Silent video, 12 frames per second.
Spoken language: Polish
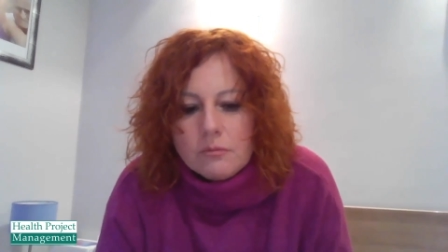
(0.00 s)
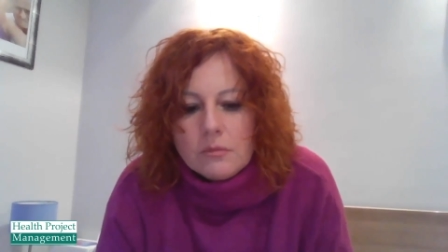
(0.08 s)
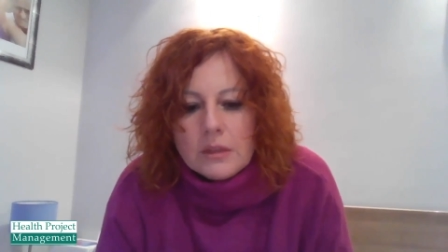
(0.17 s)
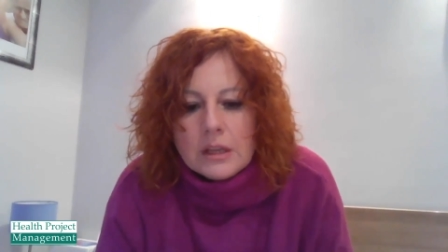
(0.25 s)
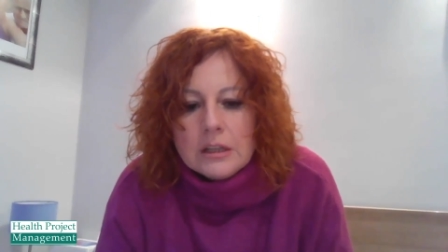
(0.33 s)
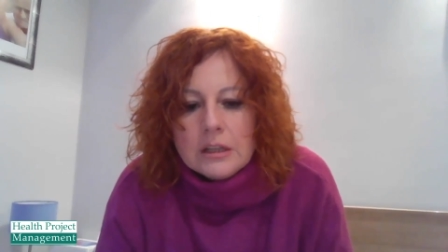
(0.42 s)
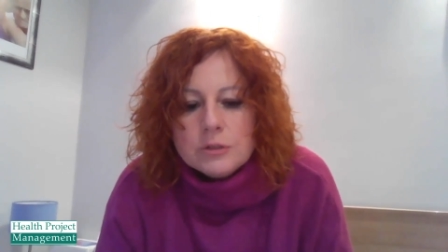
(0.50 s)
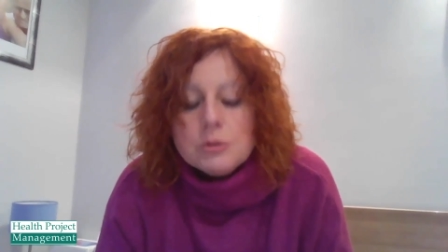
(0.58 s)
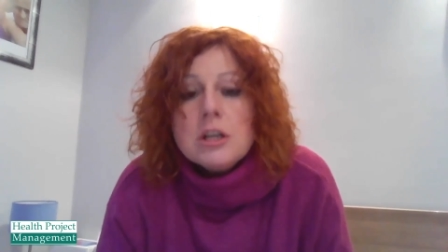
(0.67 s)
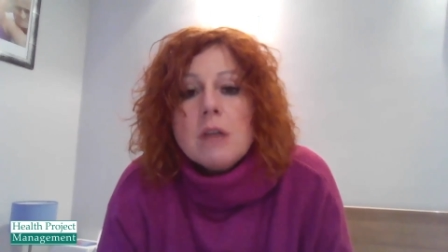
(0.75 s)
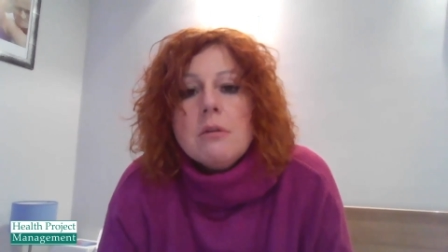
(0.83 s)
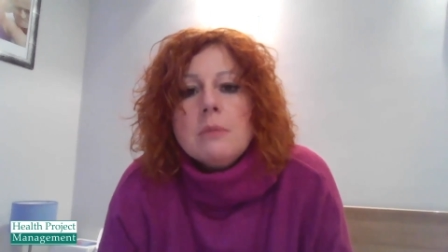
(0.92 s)
e,
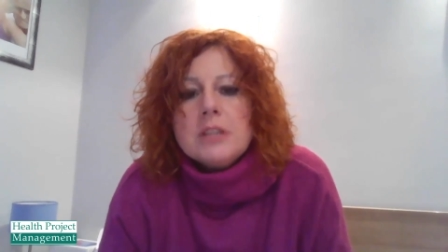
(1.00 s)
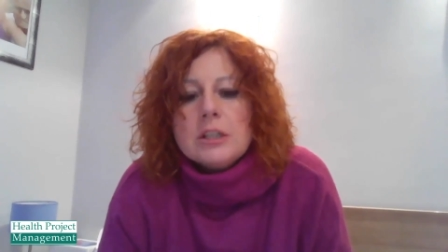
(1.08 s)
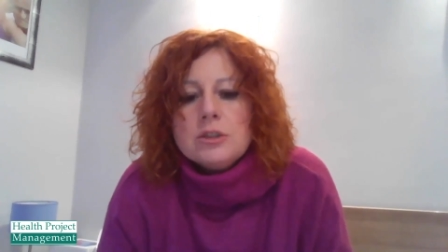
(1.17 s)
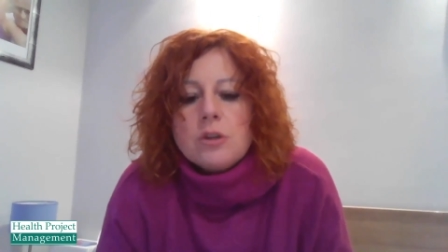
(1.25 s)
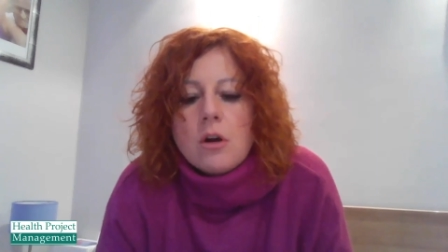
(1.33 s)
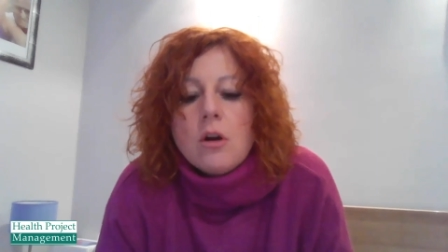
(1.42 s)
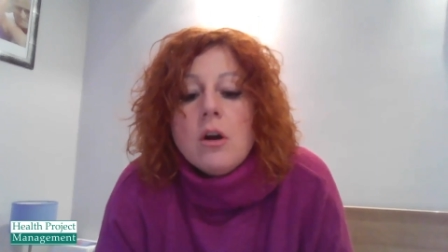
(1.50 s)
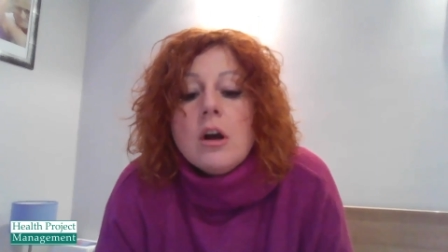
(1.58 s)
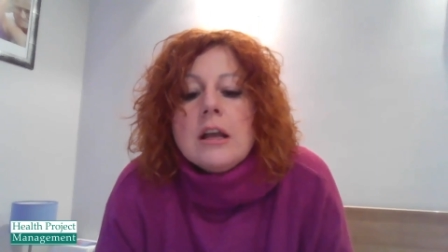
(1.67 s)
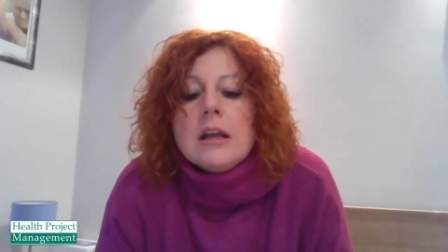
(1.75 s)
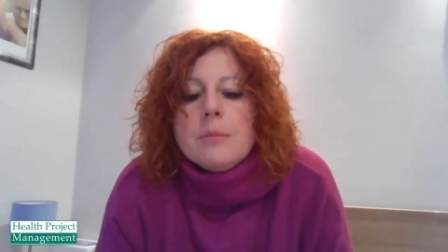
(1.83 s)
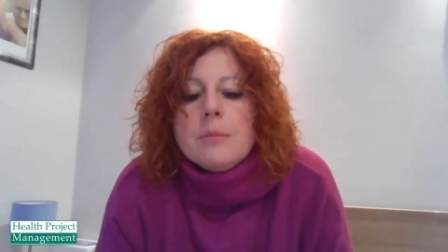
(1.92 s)
słyszałam też o
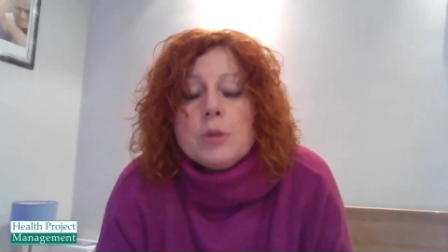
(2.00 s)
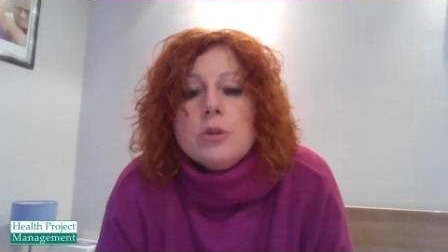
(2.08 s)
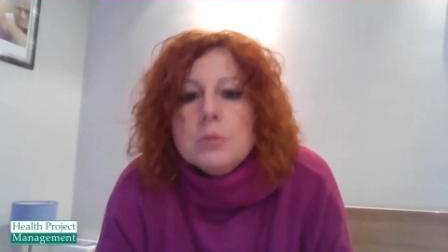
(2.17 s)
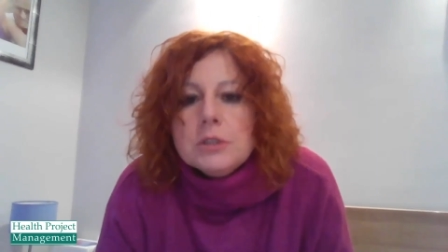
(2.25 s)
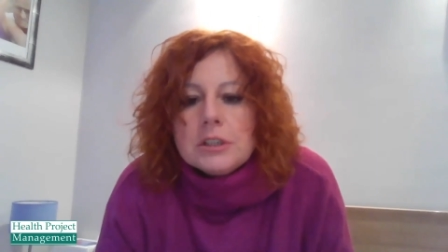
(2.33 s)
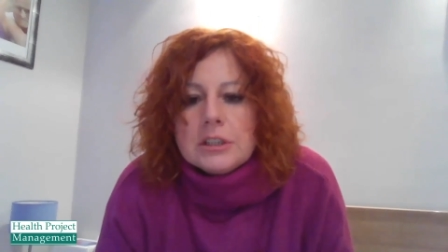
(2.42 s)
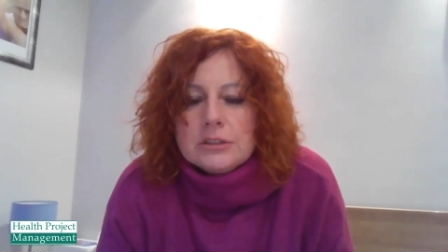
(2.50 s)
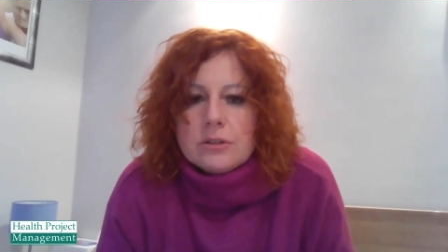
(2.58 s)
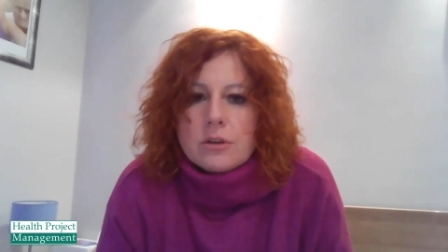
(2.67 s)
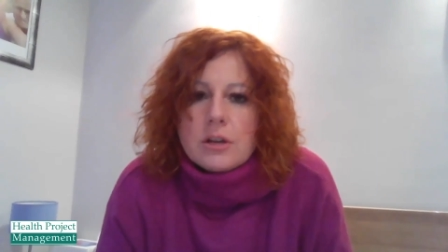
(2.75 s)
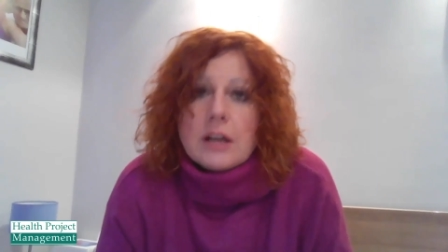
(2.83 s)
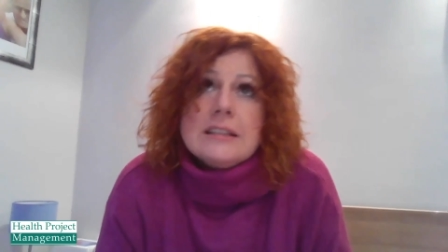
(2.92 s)
podobnych
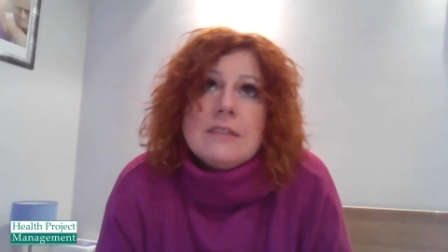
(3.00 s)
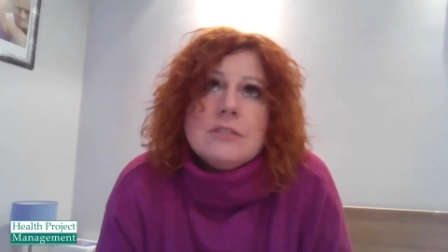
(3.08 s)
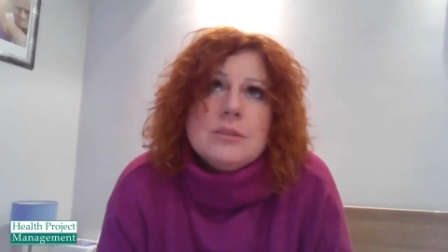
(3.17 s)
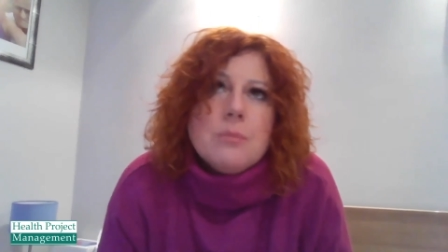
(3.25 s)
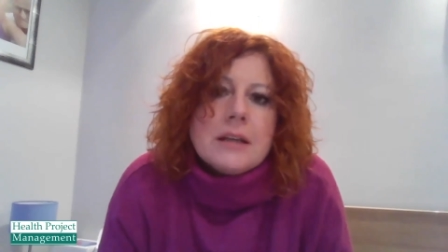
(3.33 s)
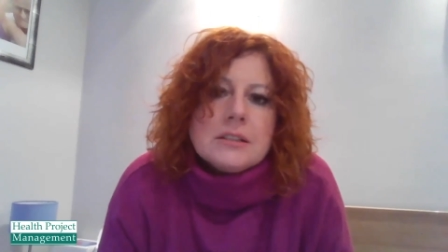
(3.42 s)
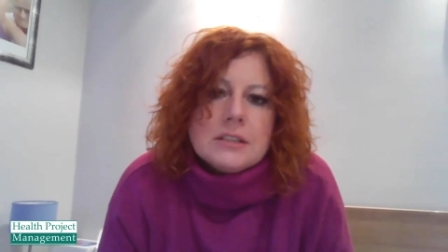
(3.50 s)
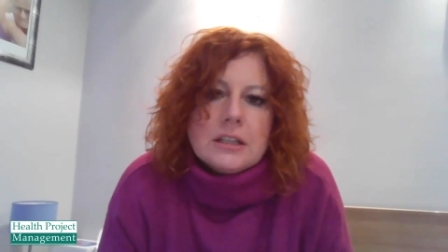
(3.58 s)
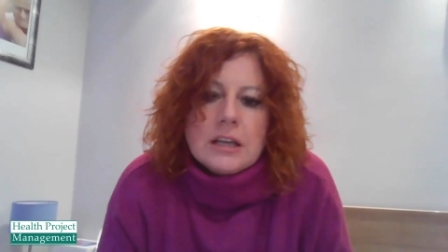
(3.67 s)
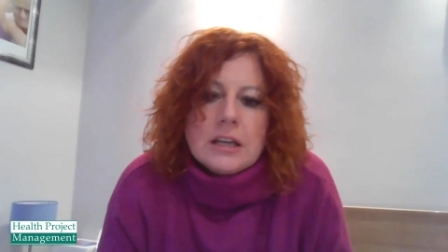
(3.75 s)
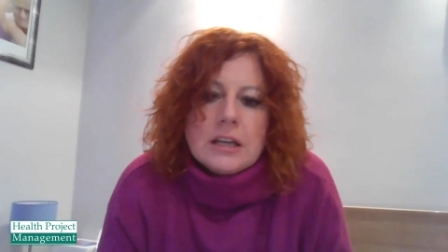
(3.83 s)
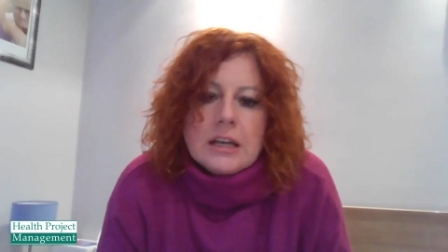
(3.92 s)
historiach, nawet
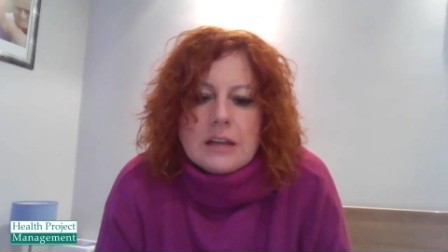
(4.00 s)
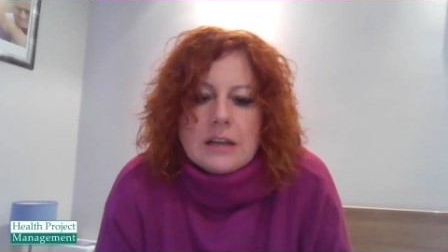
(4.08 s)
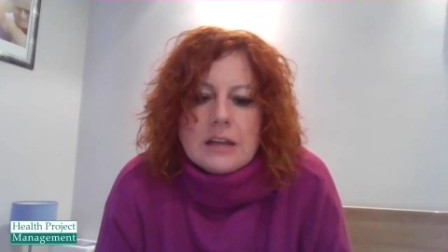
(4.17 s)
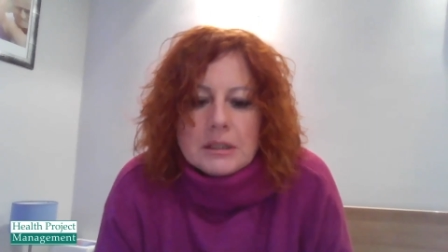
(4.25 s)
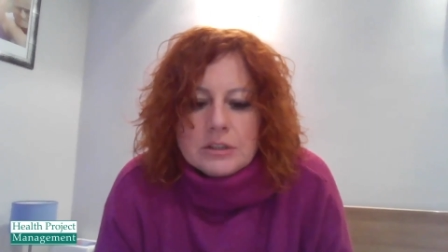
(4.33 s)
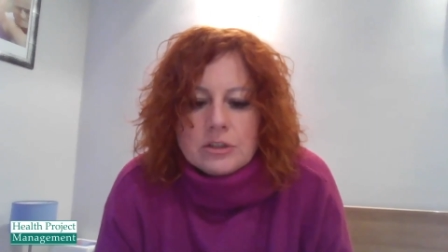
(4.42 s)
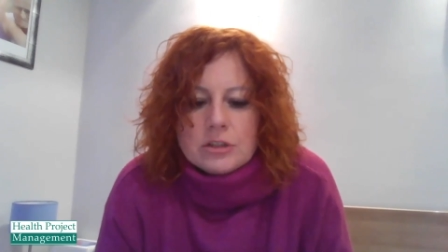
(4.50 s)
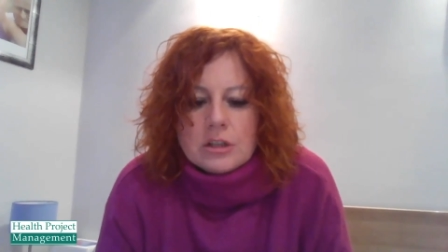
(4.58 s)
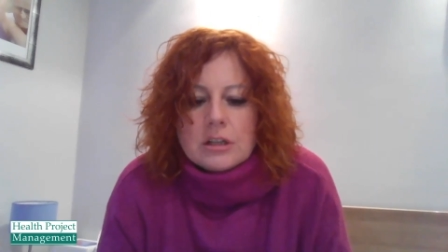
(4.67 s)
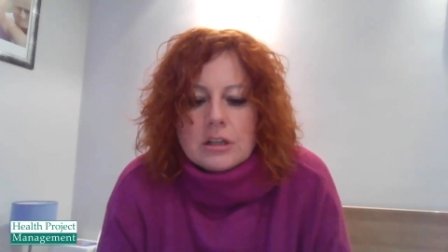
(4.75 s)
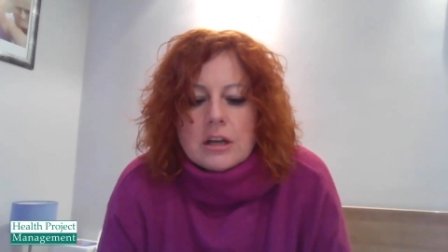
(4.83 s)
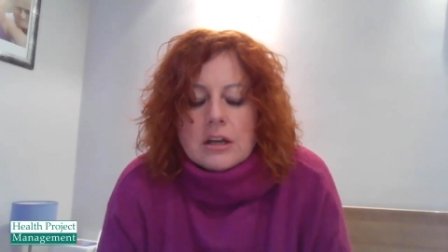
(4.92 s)
bardziej
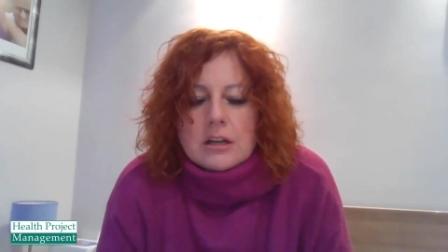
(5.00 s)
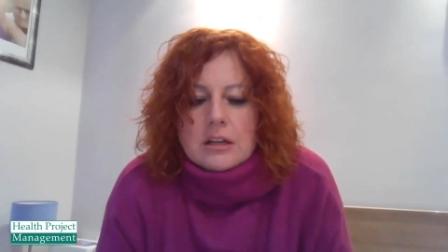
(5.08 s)
dramatycznych.